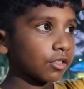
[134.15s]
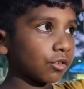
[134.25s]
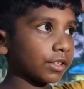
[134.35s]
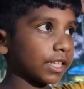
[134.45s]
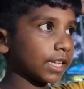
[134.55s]

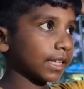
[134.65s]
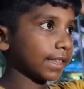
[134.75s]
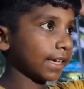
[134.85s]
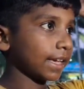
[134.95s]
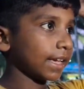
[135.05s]
দুই তিন
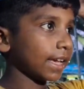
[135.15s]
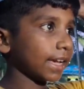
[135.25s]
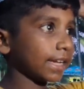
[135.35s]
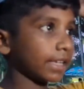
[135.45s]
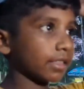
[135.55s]
কেসে এক
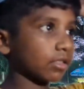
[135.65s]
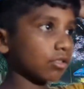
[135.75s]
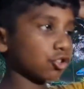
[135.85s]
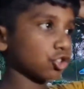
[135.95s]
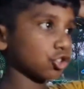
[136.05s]
কেসে
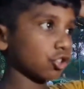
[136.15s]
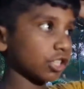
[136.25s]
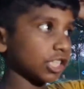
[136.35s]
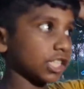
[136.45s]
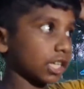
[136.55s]
দুইশো
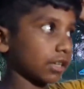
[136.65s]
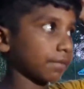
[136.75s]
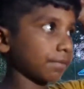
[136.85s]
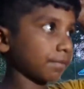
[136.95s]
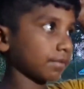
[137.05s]
চল্লিশ টাকা